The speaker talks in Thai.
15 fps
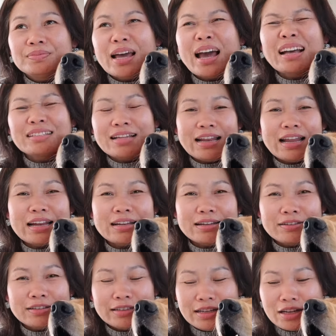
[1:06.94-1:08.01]
ทางสารัฐ
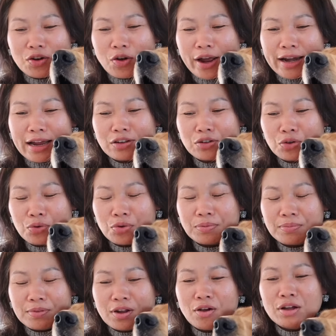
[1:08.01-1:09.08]
นิดหน่อยนะคะทุกคน
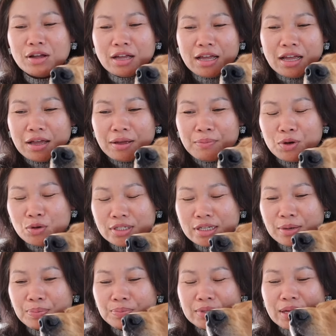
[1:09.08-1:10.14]
เนาะไม่รู้จะ
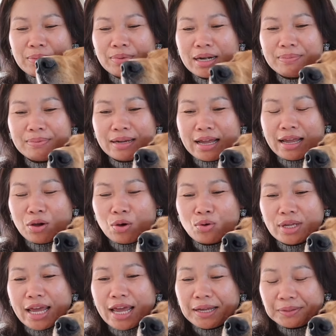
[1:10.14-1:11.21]
ทำคลิปอะไรโอ
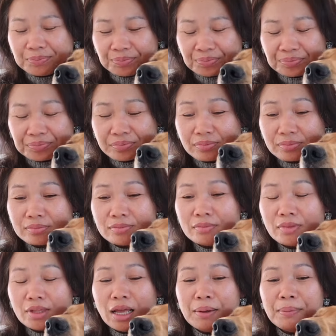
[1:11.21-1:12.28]
เค
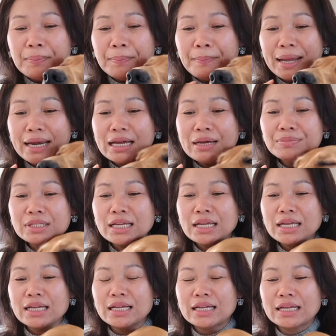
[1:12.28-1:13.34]
มาเริ่ม
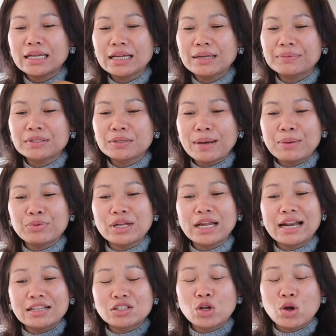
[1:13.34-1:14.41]
ที่สภาผู้แทน
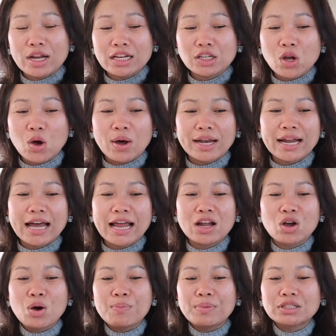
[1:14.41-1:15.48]
ราษฎรกันก่อนนะคะ แล้
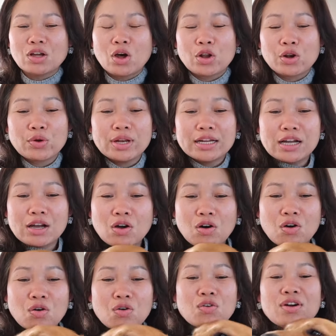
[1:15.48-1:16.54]
วก็มาต่อด้วยเรื่องขอ
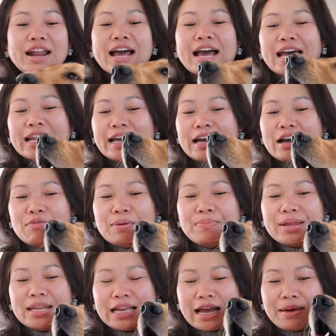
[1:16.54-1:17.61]
งโคลานะคะว่า
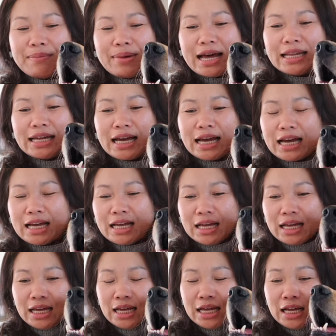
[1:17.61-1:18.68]
เป็นยังไงบ้างนะคะ
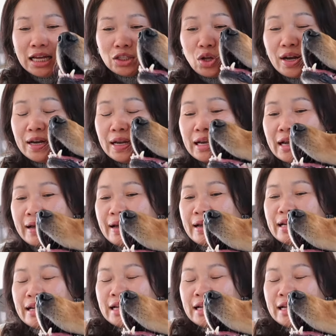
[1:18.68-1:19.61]
ตอนนี้นะคะ